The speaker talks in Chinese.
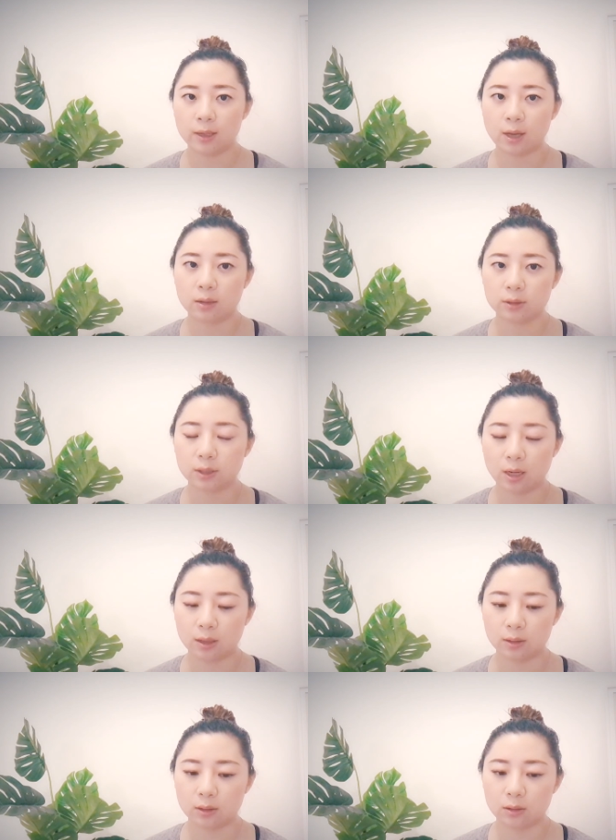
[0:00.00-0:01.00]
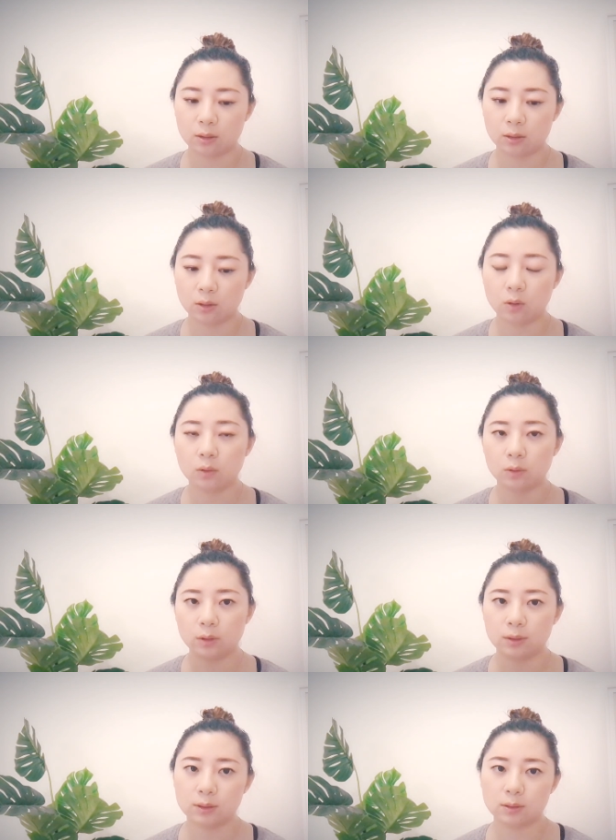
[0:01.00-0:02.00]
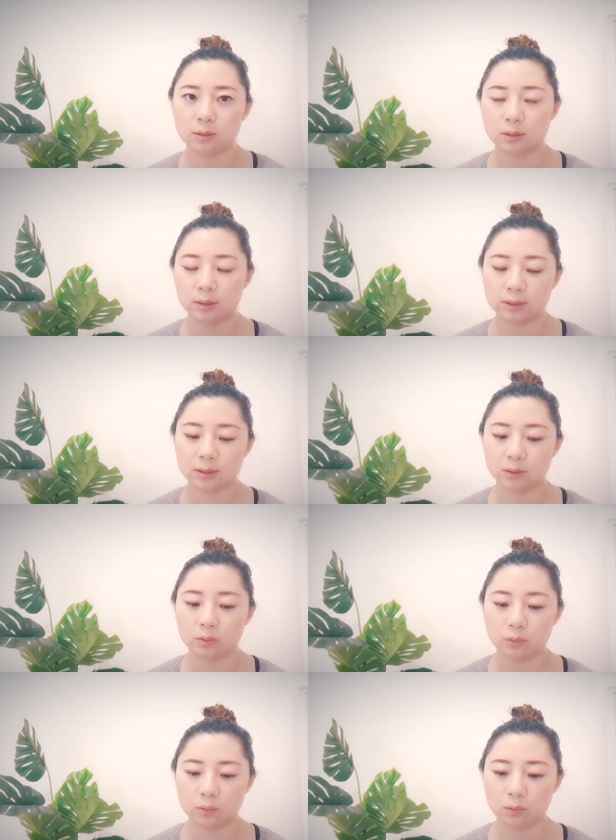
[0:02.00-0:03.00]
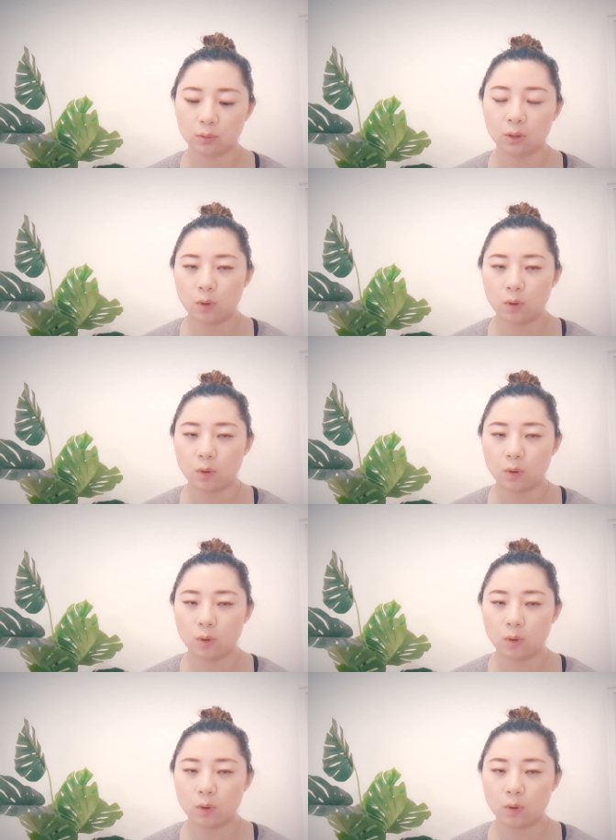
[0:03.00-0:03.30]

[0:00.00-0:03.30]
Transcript: 览量上和以及以及与